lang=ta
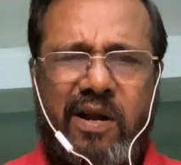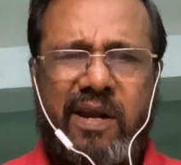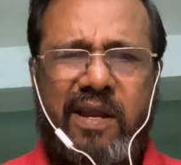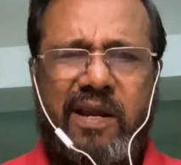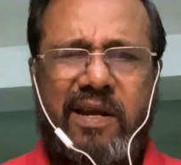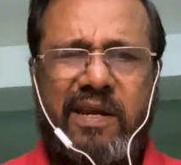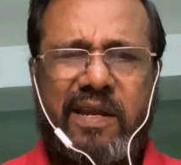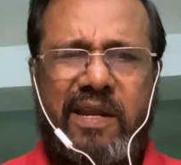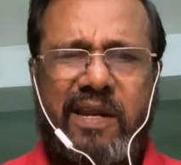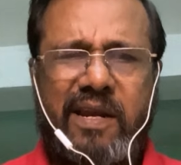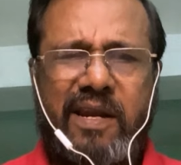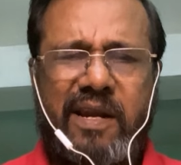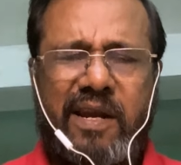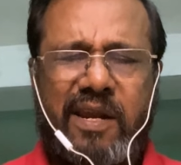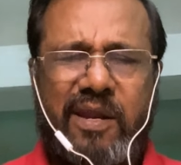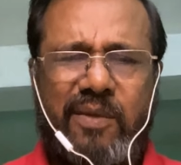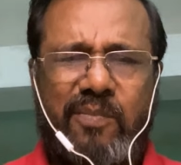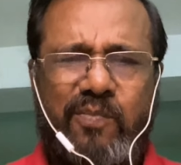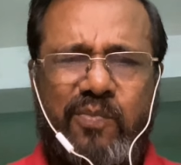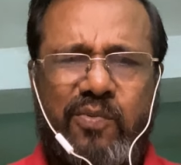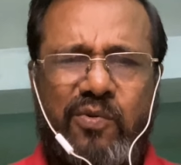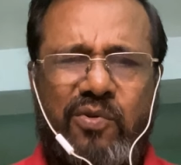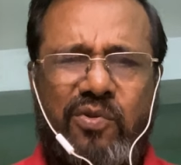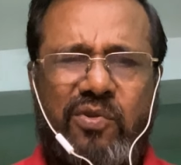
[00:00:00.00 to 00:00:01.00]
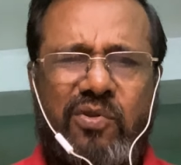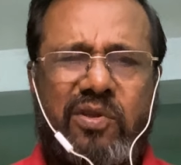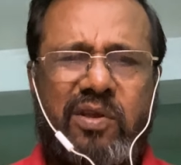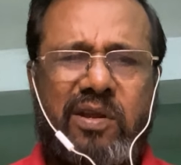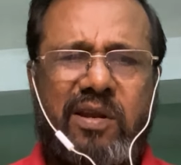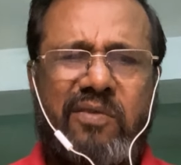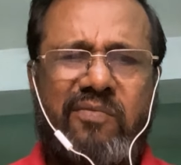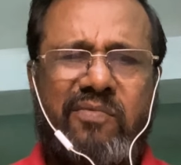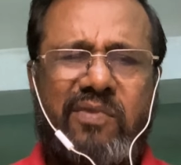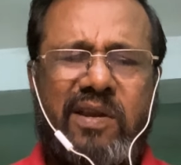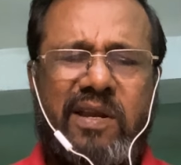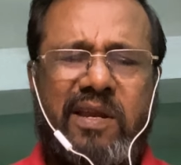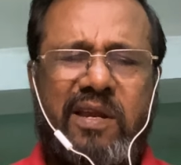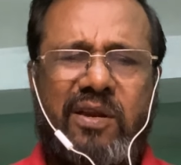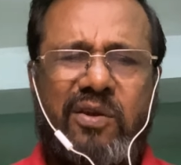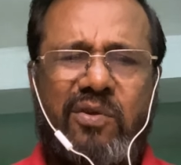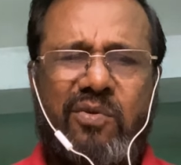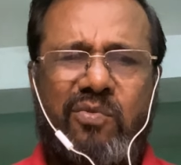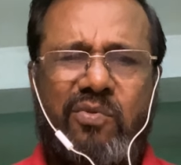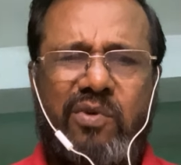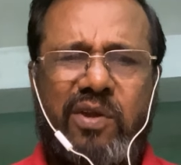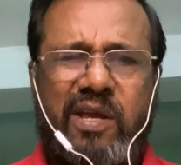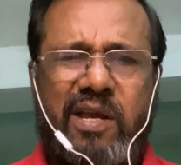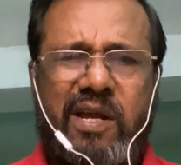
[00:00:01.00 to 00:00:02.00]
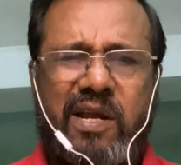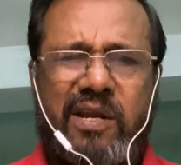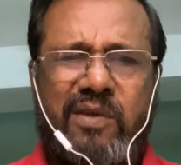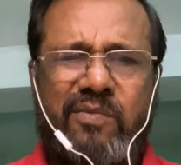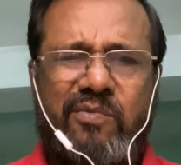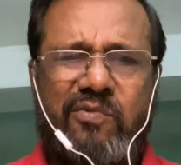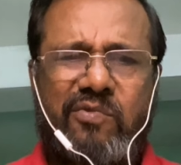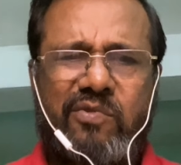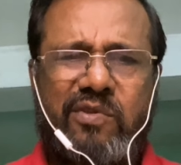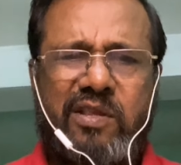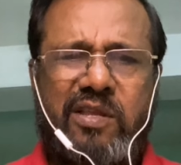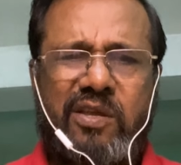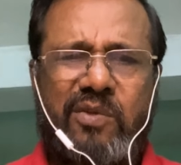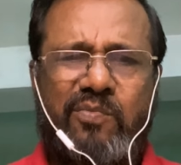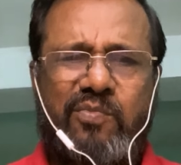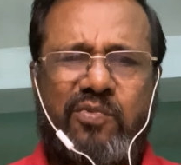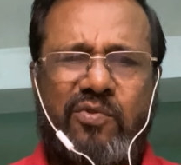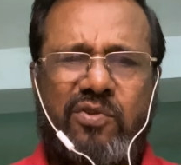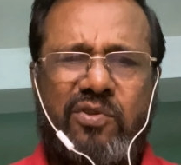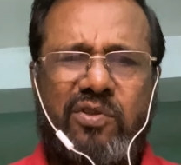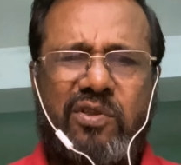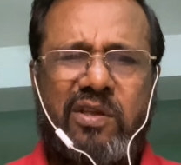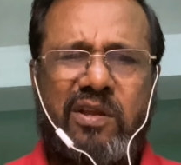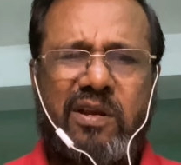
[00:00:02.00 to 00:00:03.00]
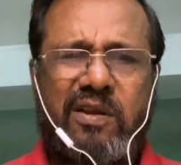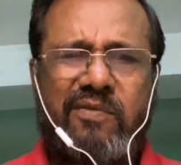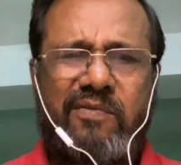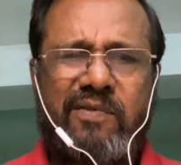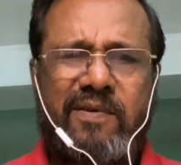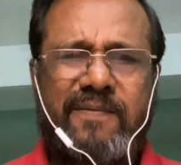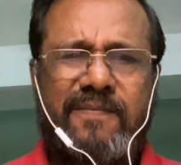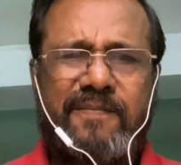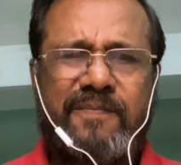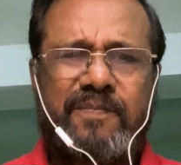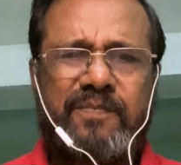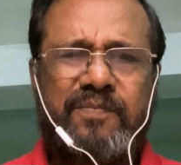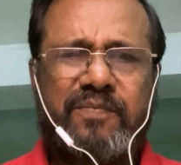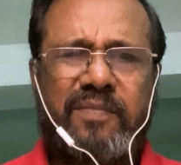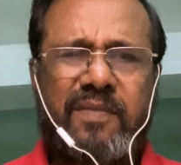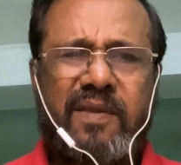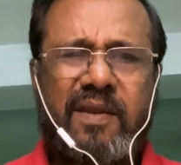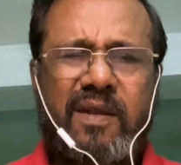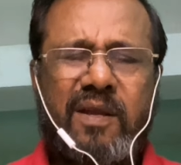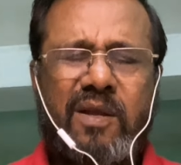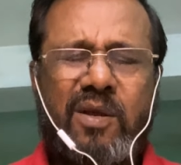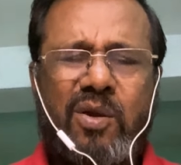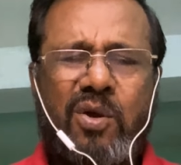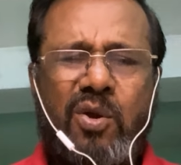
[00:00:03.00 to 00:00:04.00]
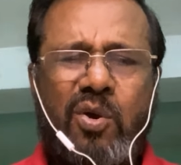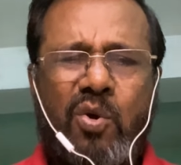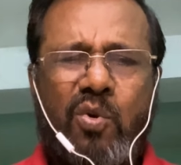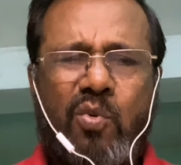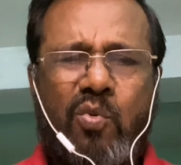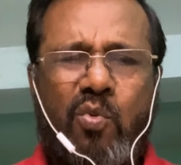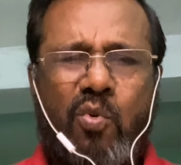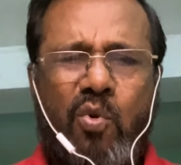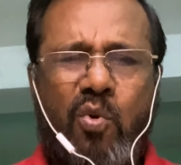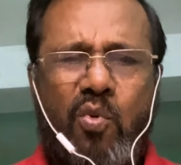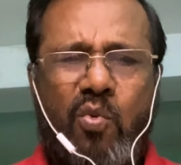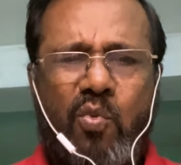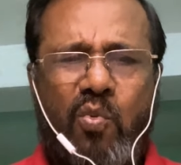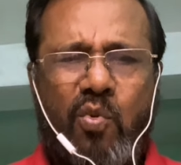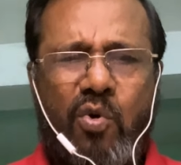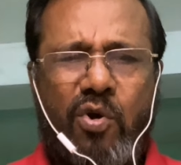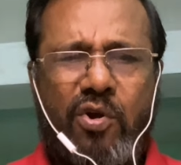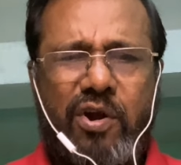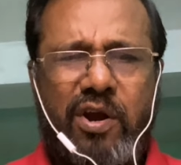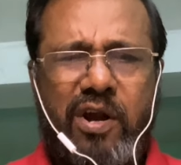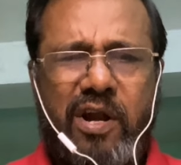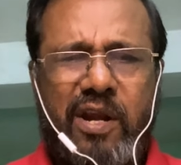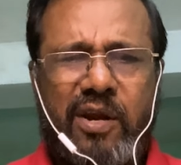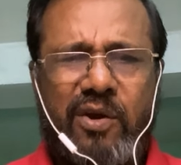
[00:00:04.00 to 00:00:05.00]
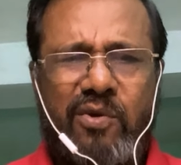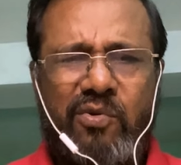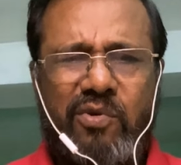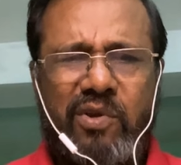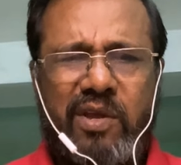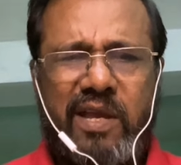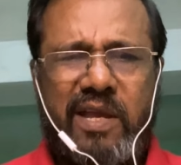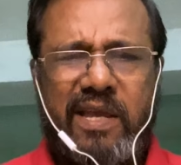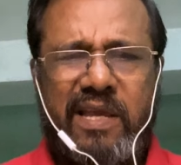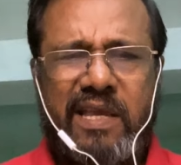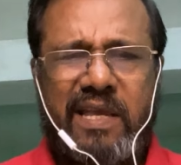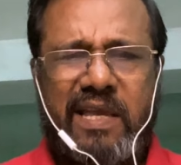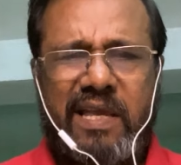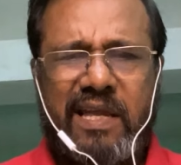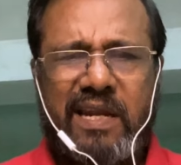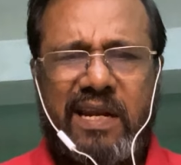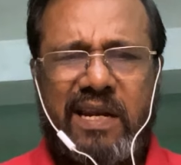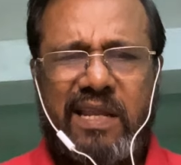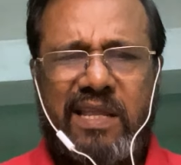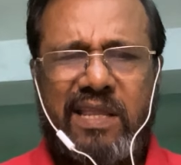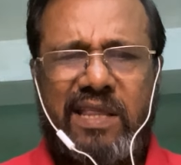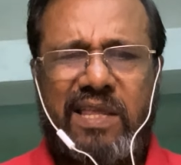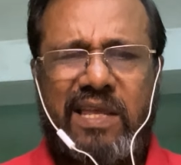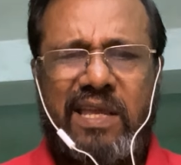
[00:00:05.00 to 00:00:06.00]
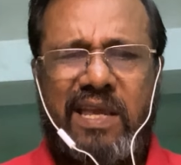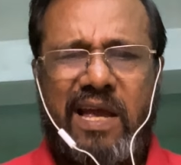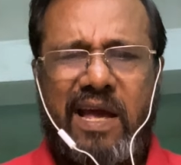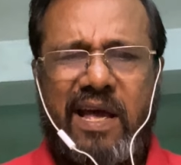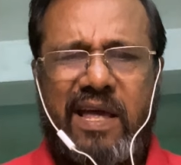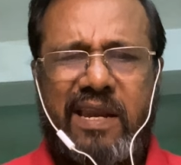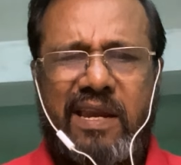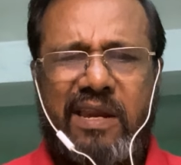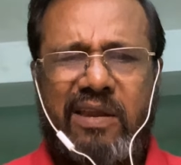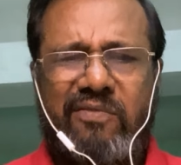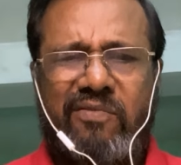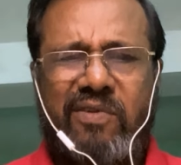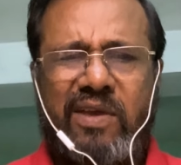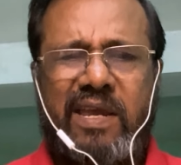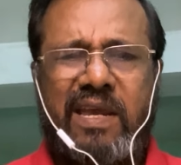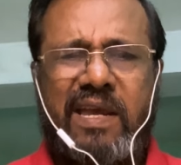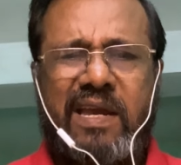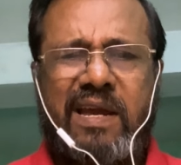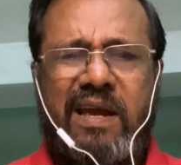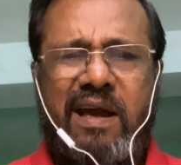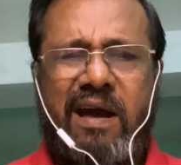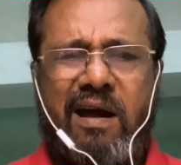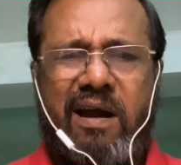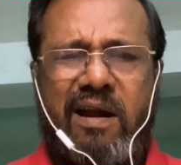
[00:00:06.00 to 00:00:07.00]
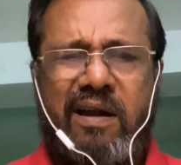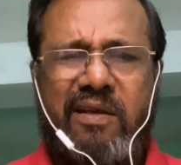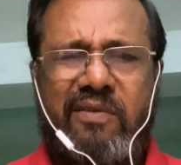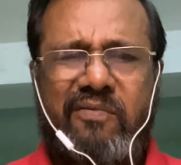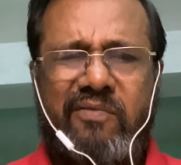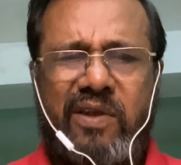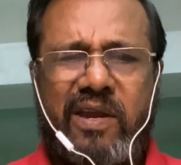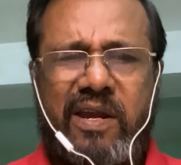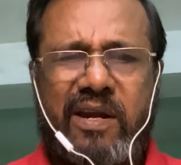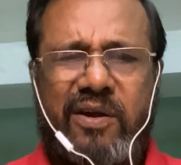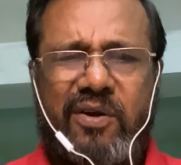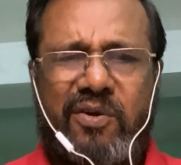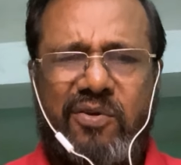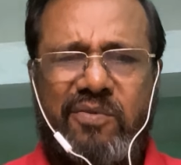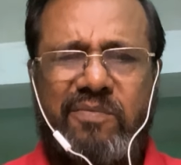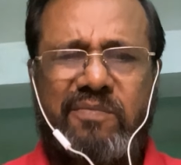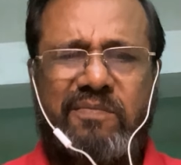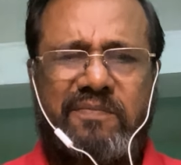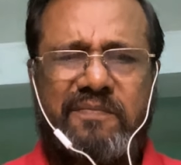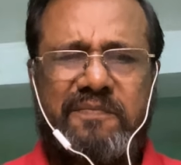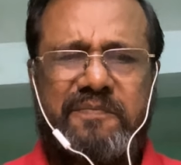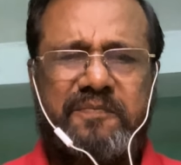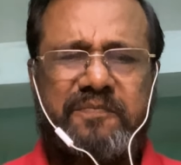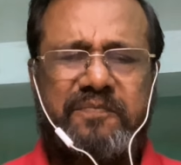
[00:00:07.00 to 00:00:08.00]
ஆனால் என்னை பொறுத்தளவில் என்னுடைய அனுபவத்தை பொறுத்தளவில் ஒவ்வொன்றினுடைய இறுதி அறிவை காண வேண்டும்